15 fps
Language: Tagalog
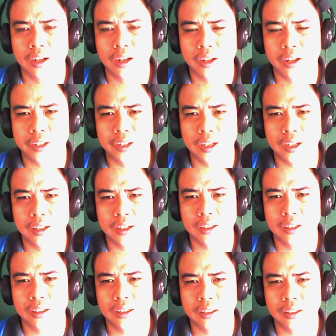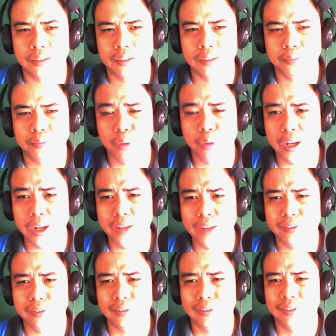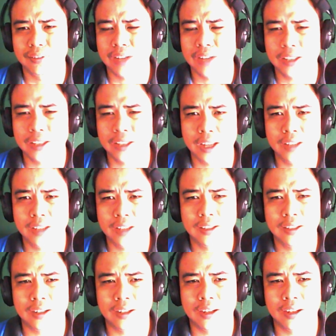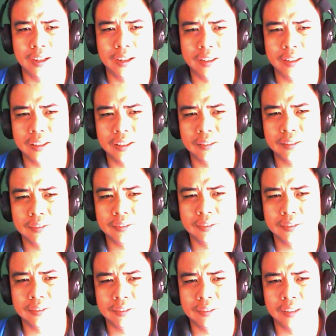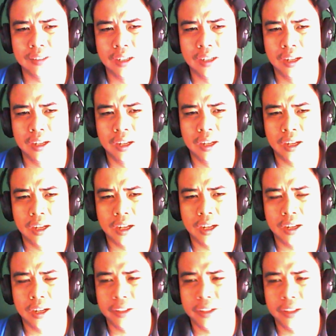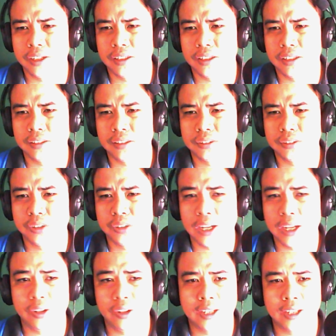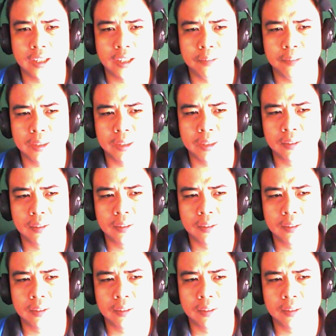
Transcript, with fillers: ng pulis natin, uh, ng uh, ng sundalo natin. But